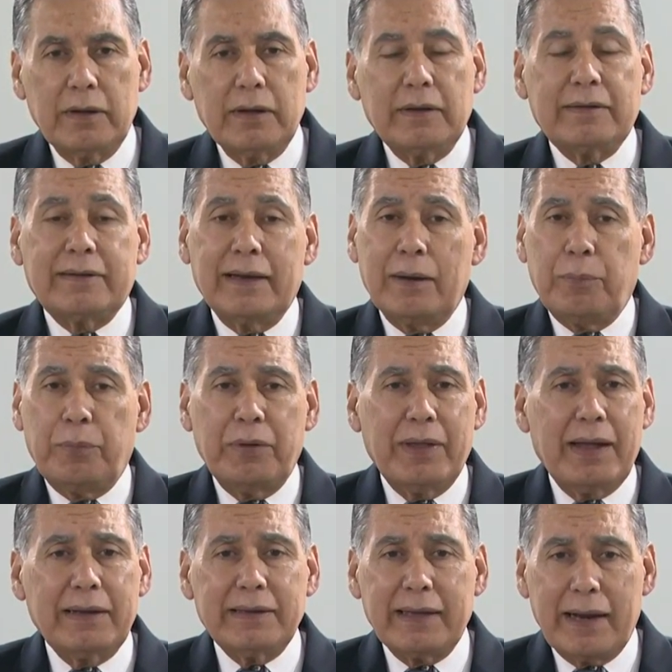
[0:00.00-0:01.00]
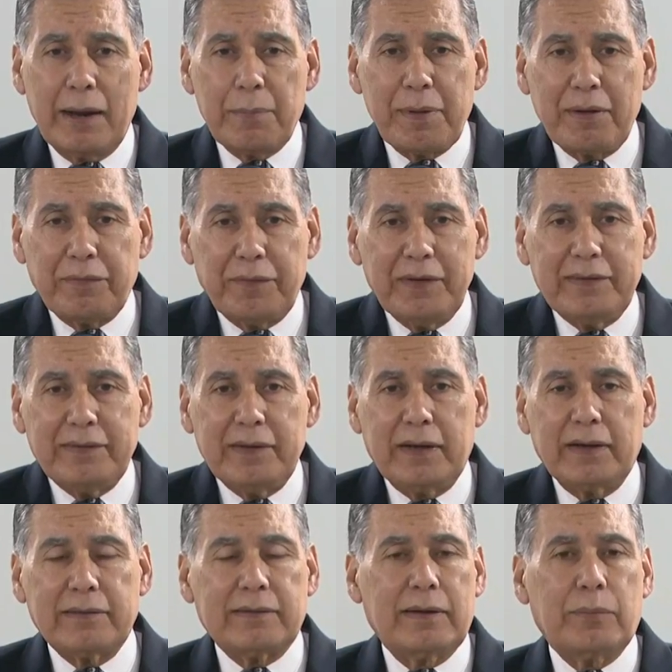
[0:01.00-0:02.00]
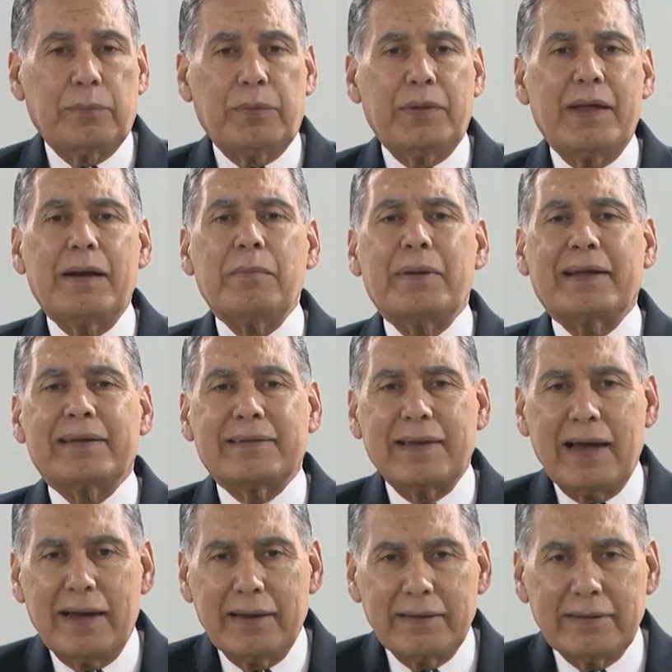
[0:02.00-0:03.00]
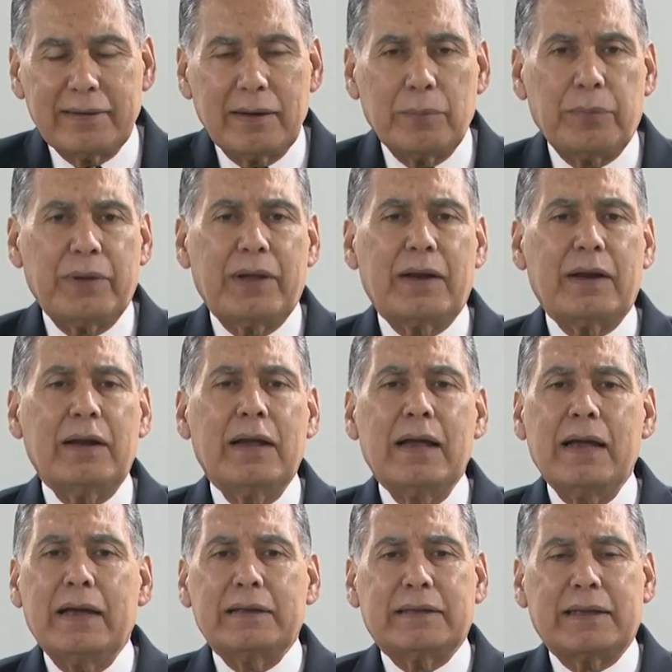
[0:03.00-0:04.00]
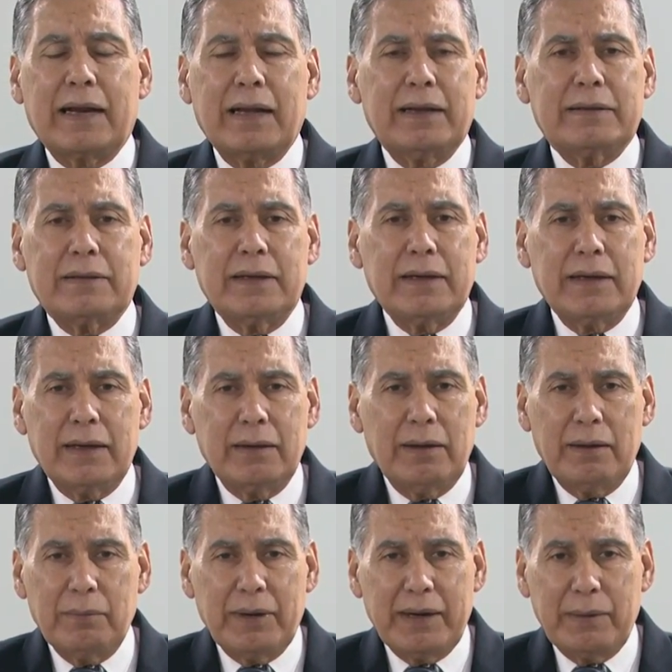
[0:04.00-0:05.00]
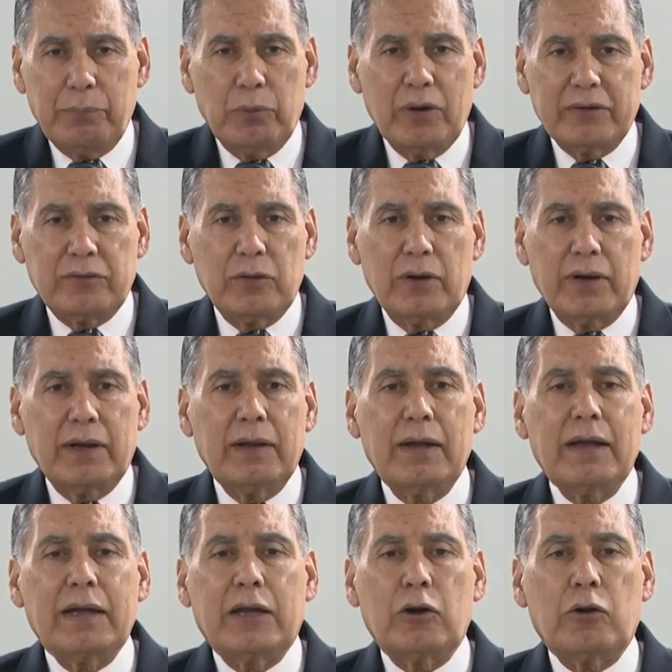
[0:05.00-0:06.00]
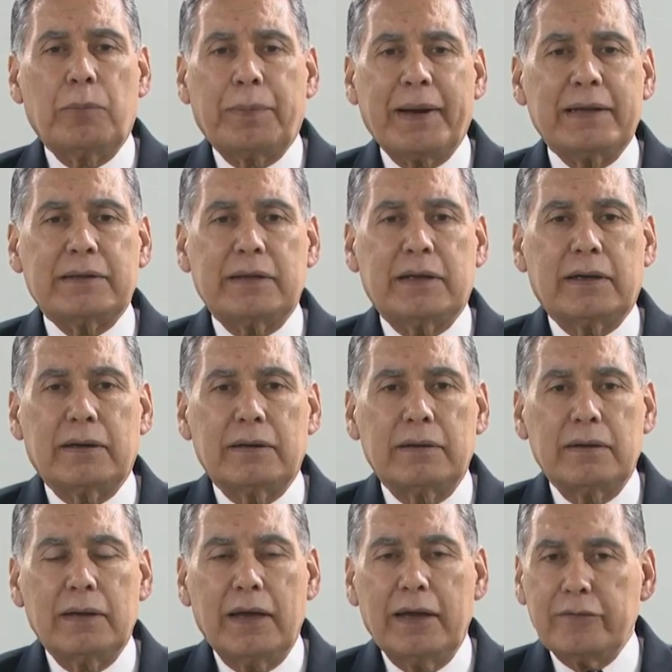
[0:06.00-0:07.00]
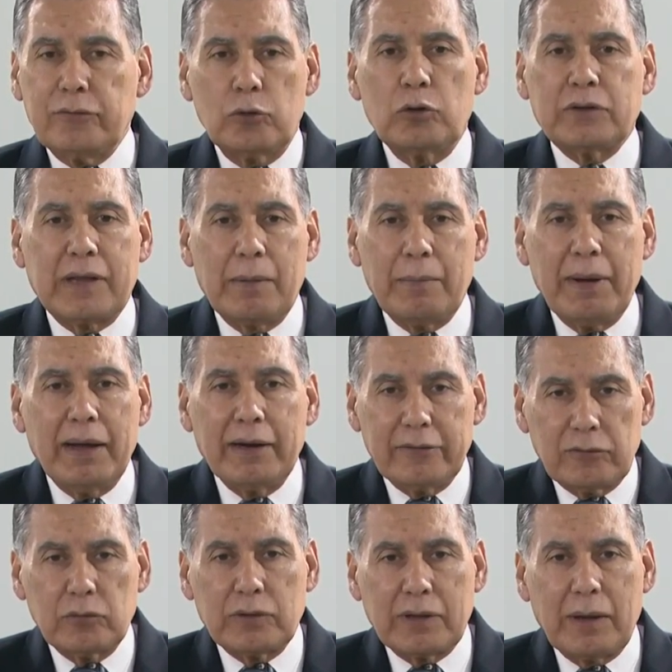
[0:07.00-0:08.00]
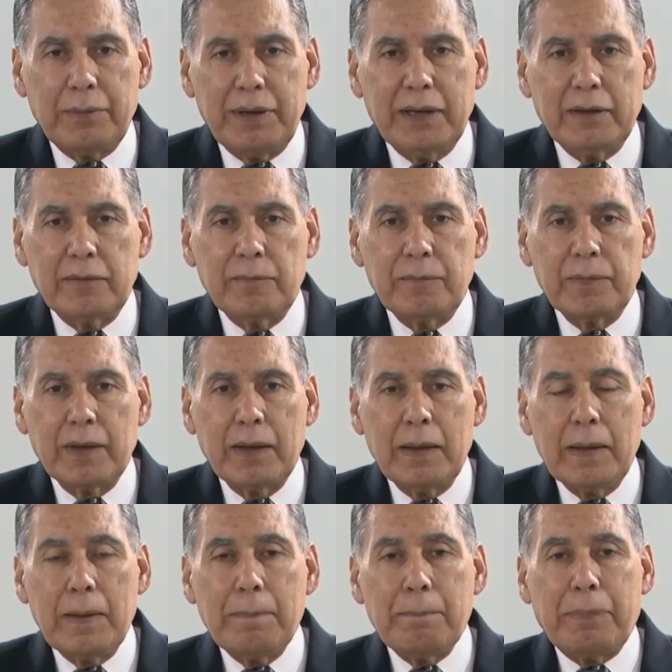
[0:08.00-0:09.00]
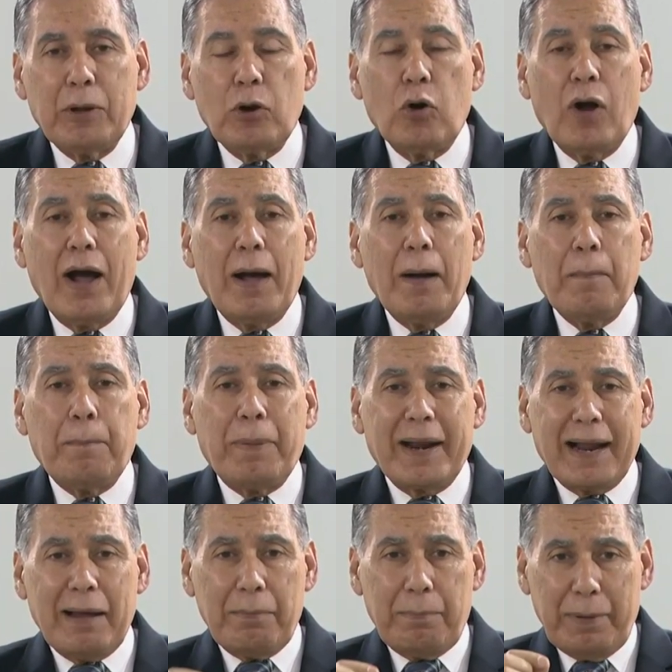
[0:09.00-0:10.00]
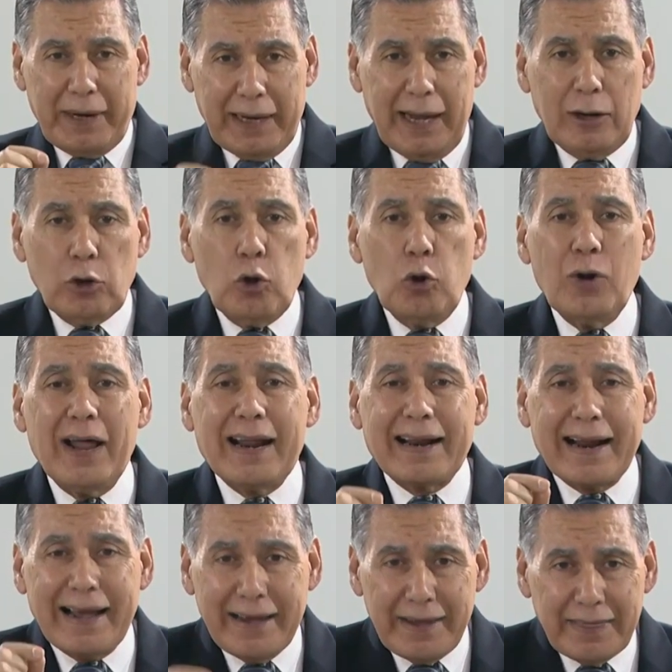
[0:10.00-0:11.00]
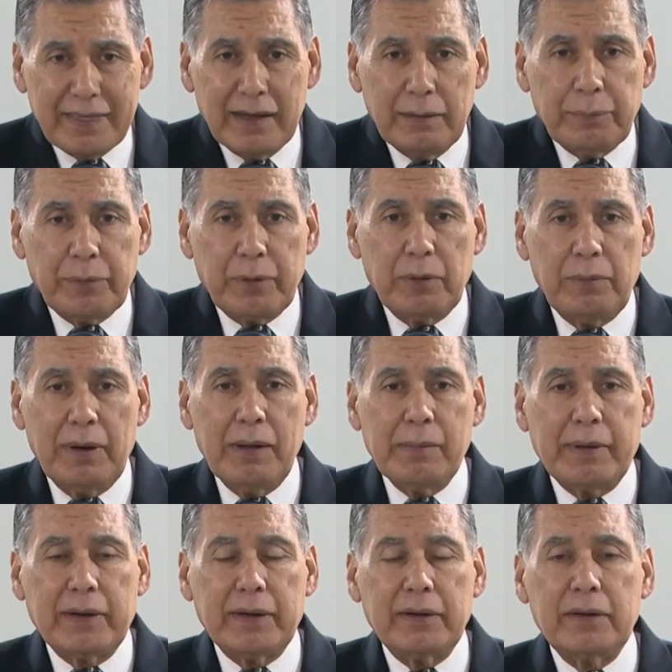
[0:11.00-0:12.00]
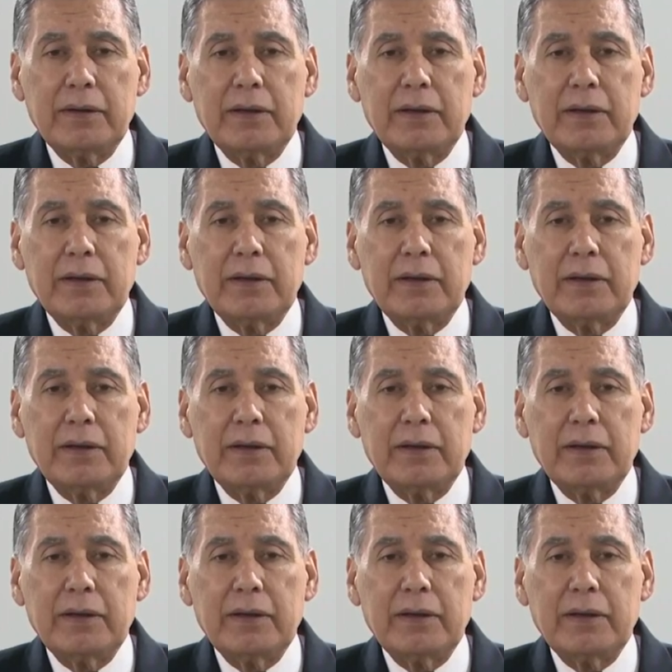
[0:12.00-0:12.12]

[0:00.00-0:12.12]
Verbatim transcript: Se le puede dar terapia física, se le puede dar masajes, se le puede dar eh, este, eh, manipulaciones quiroprácticas. Eso no está mal, eso está bien. Pero para bregar con la raíz del problema,